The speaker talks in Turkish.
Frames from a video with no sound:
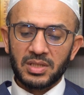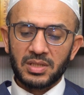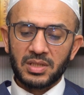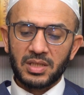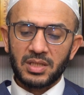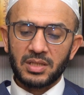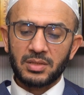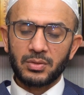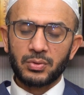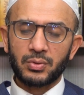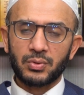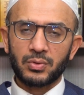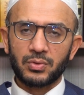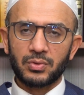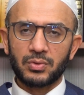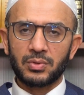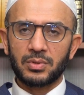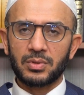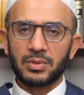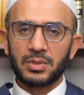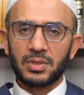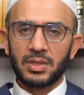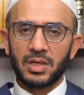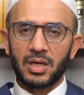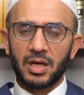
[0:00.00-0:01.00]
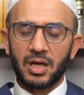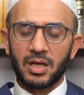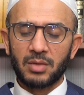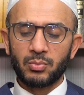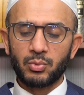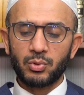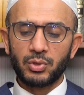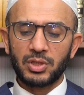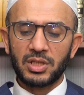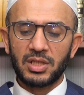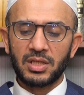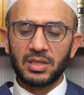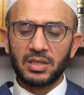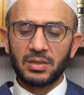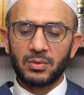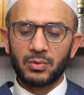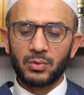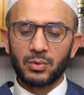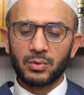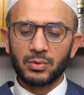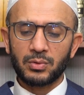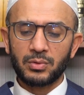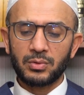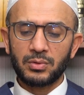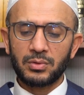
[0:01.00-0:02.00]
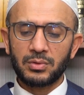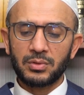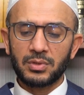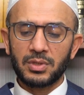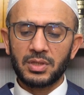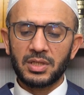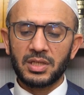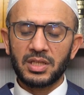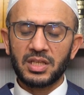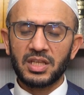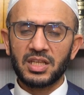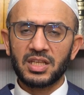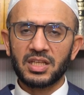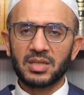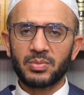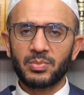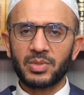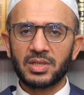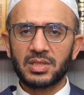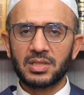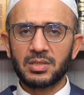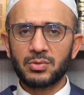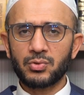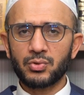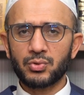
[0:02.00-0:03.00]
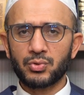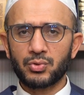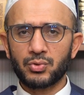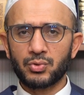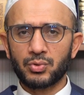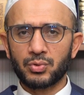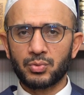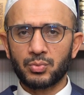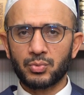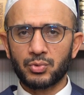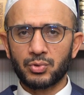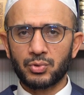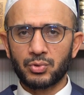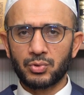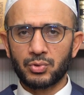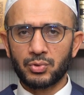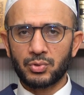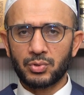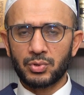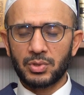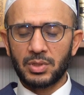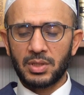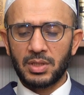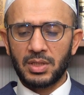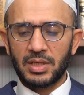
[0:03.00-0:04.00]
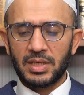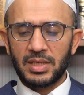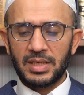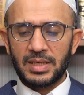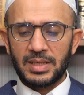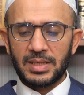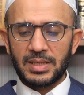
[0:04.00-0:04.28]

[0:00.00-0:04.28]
asmatethu. Halbuki onu hikmeti susturmuştur.